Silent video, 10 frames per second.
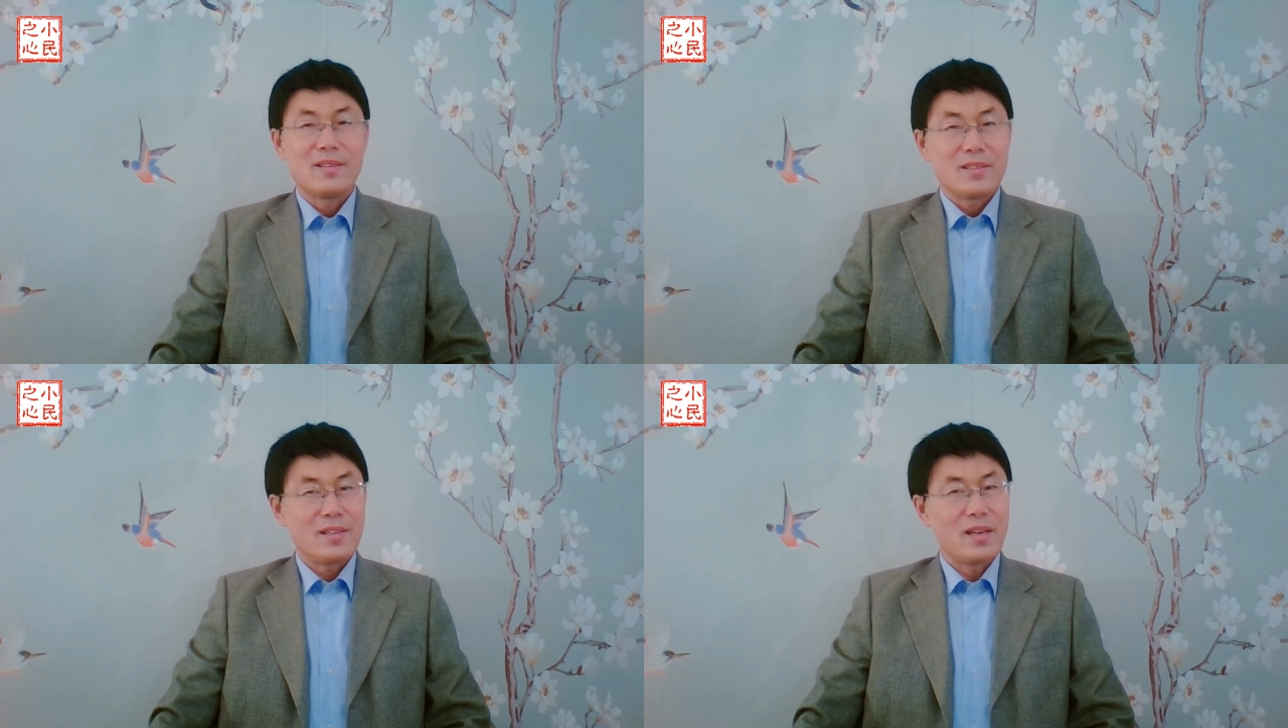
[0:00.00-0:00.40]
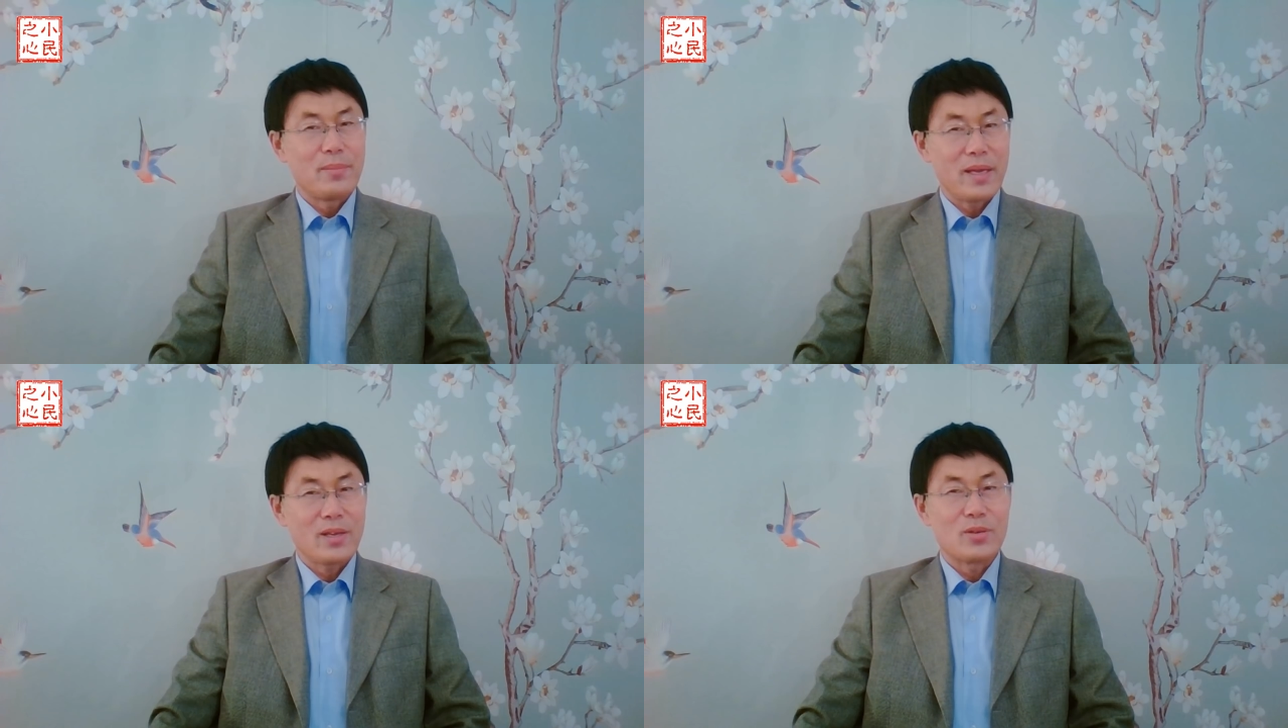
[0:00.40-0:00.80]
也
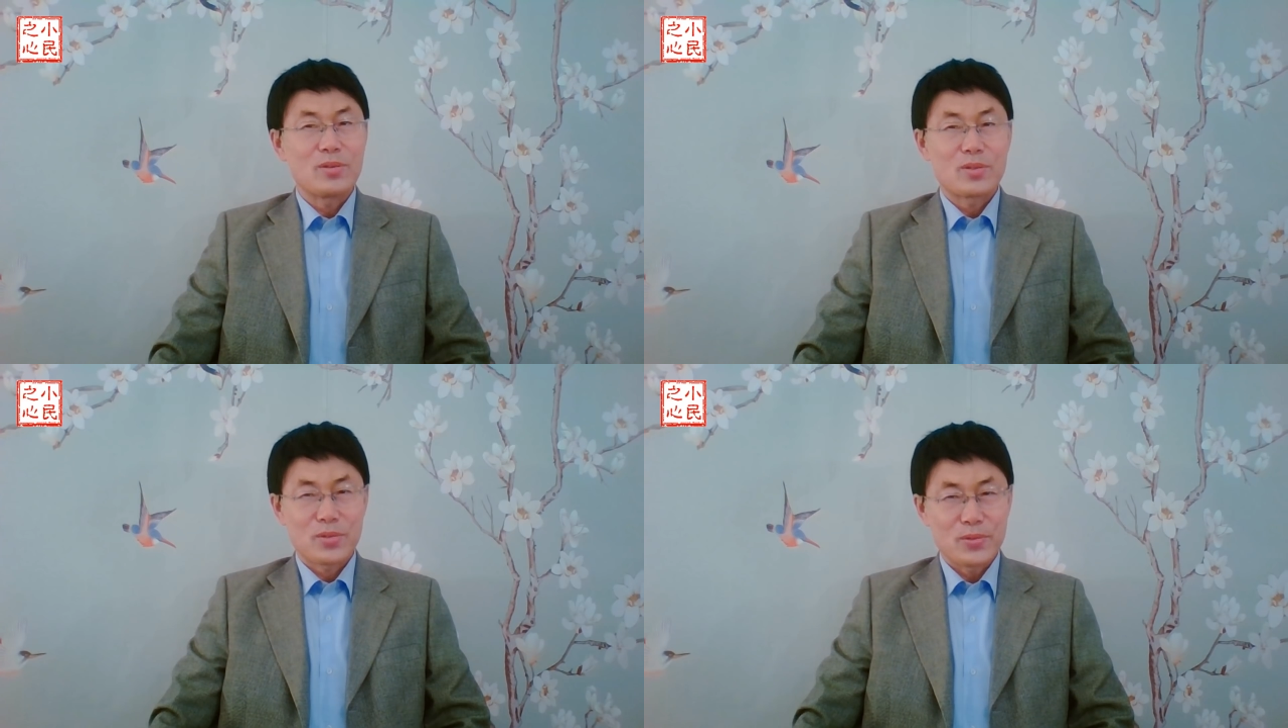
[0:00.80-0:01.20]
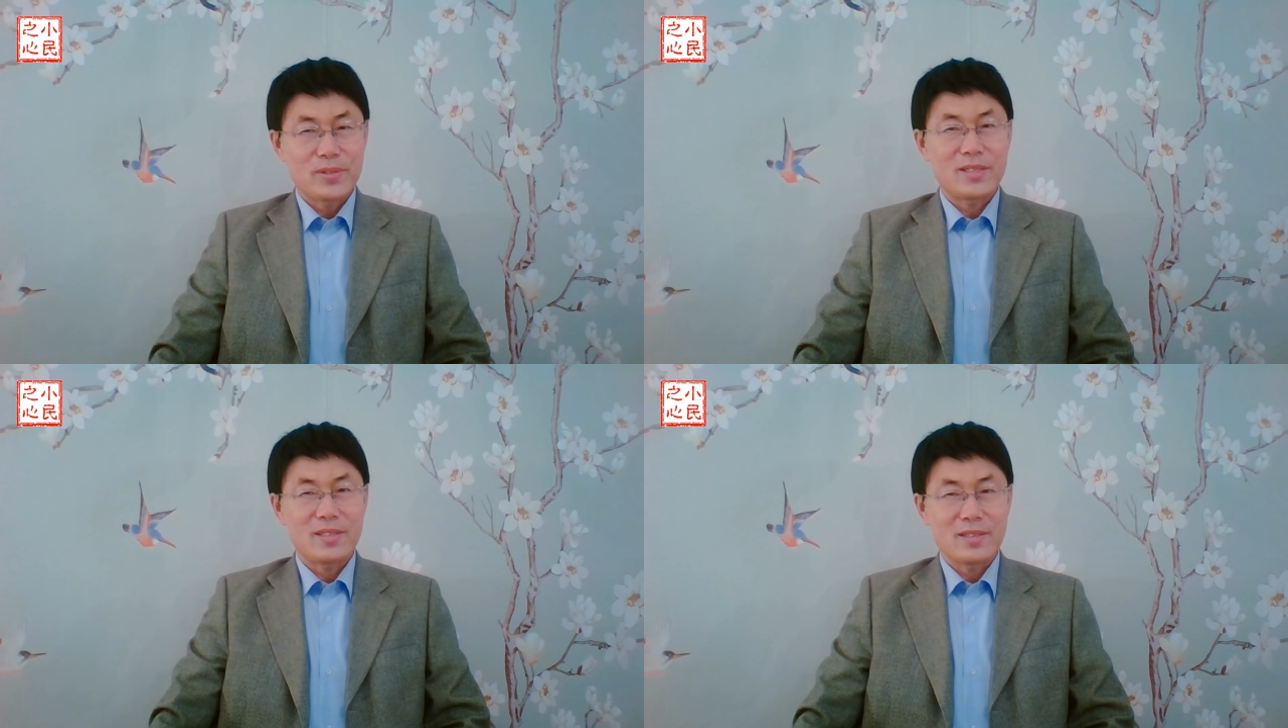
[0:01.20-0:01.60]
没有出
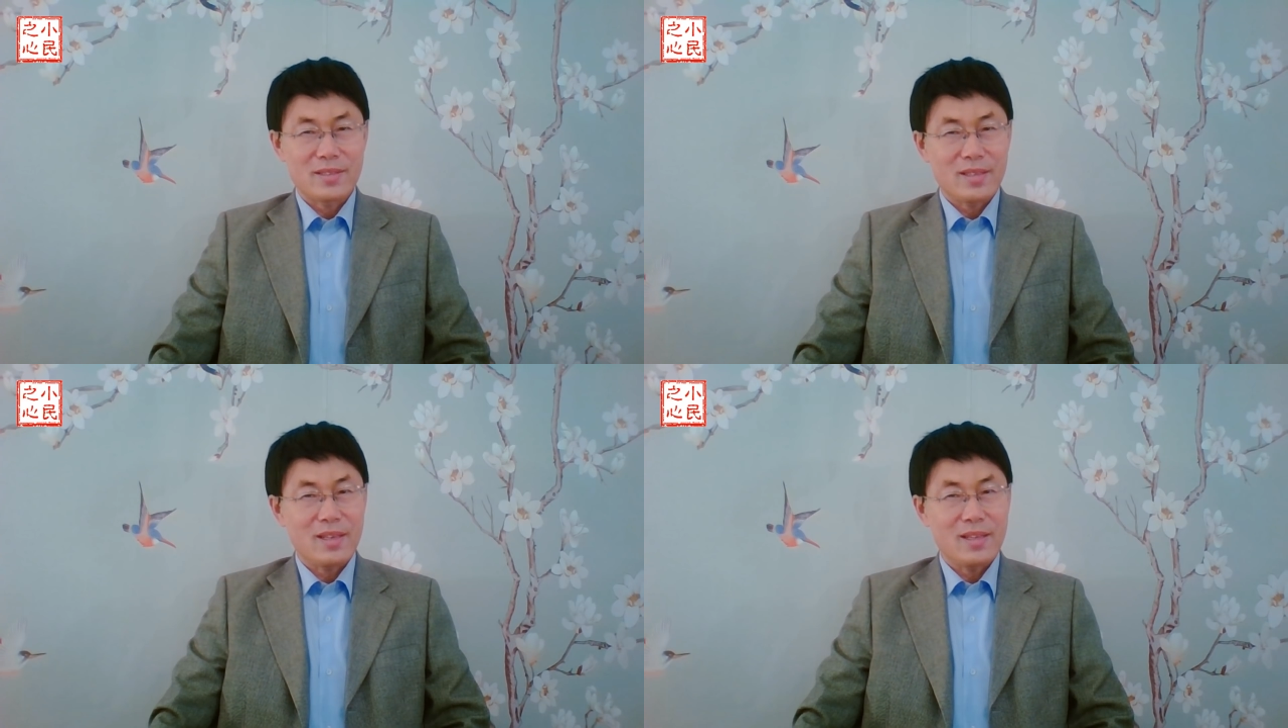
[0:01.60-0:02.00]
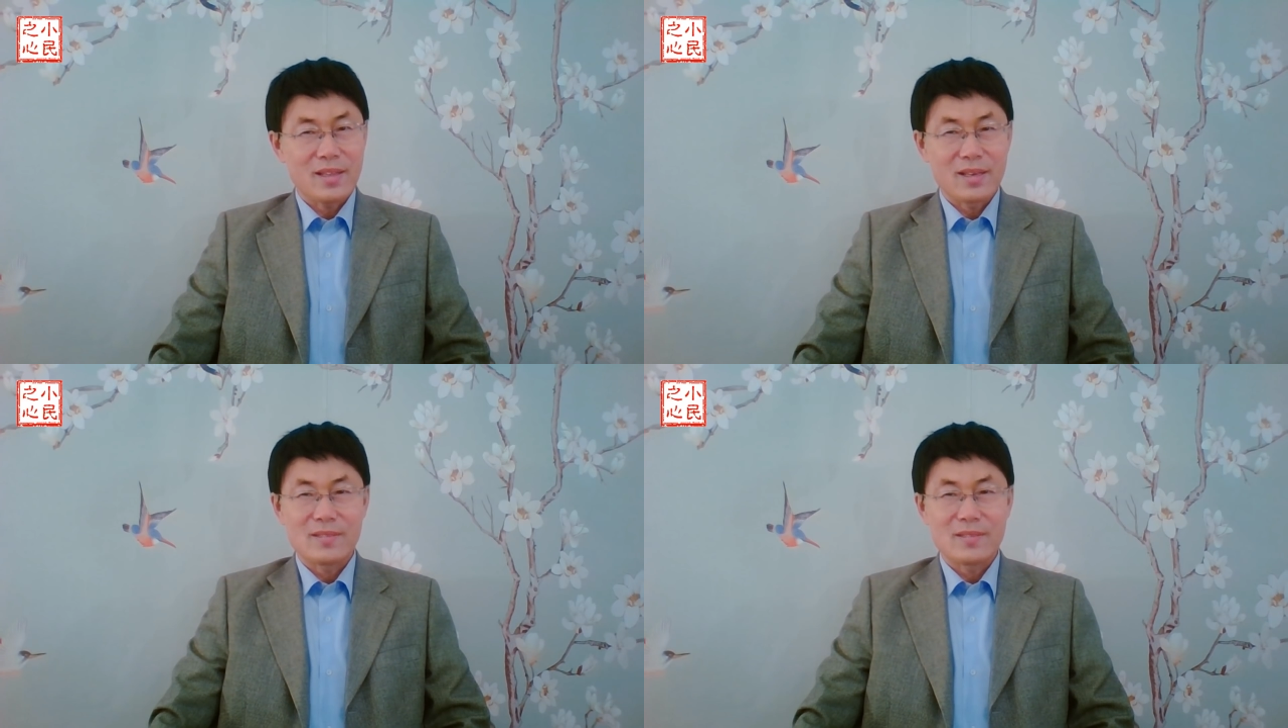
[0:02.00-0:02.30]
奇的低能，